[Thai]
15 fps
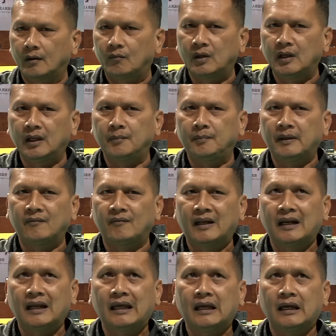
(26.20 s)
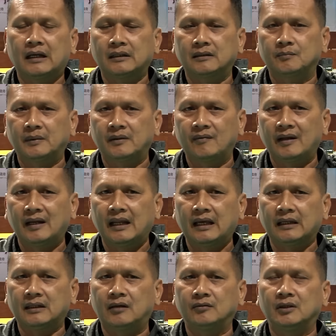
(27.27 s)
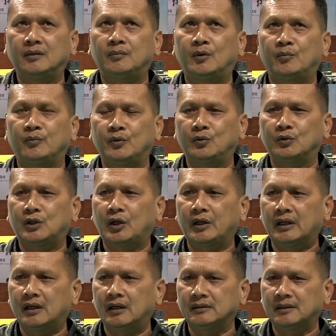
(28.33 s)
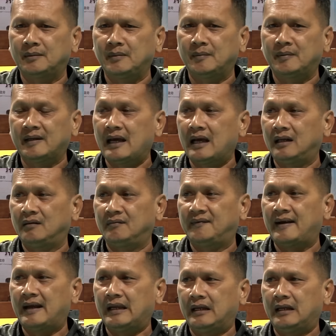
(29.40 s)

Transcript: วันนี้เป็นวันแรก เป็นวันแรกเท่าที่ผมดูตอนนี้ก็จะมีปัญหาเรื่องไฟ